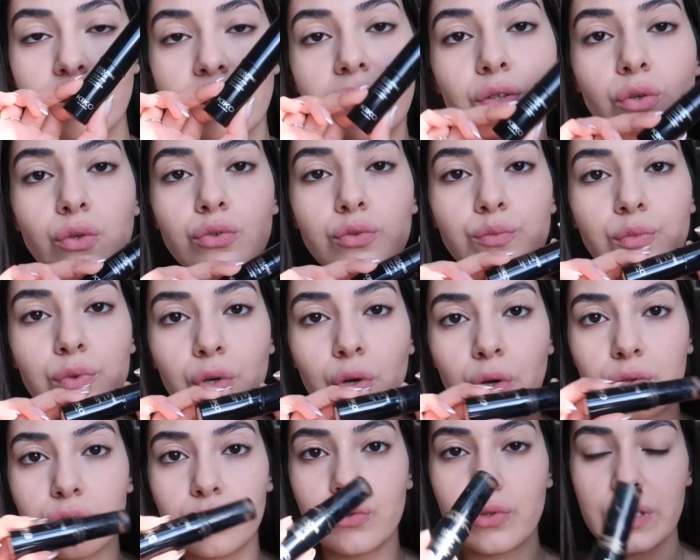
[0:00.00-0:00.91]
ki Konum
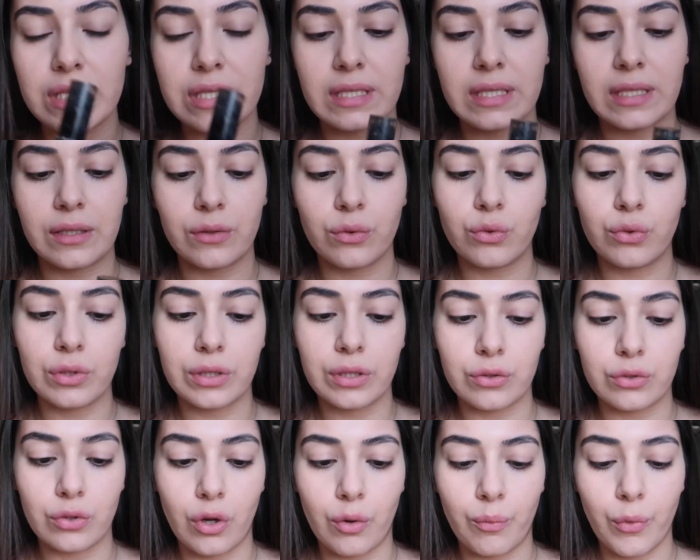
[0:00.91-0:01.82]
kontür stickini
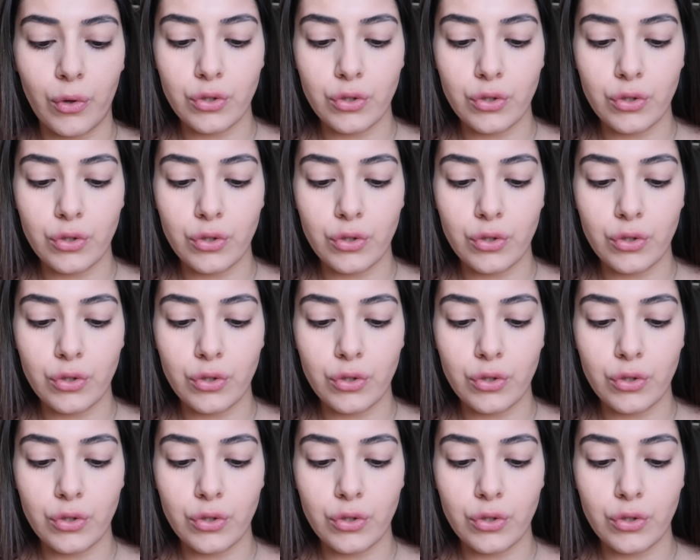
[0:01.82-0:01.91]
kullanıyorum.